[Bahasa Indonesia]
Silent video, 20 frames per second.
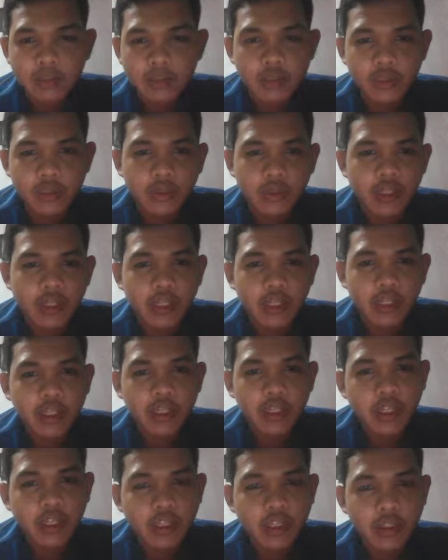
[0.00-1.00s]
bisa digunakan
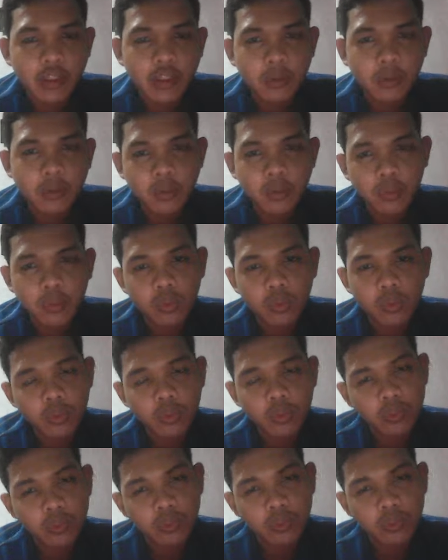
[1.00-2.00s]
lagi atau
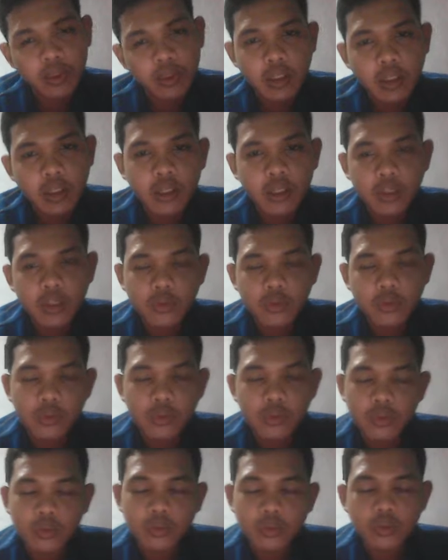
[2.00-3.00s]
ya itu
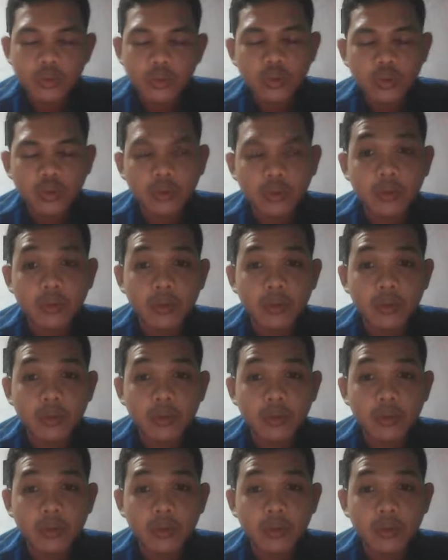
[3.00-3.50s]
untuk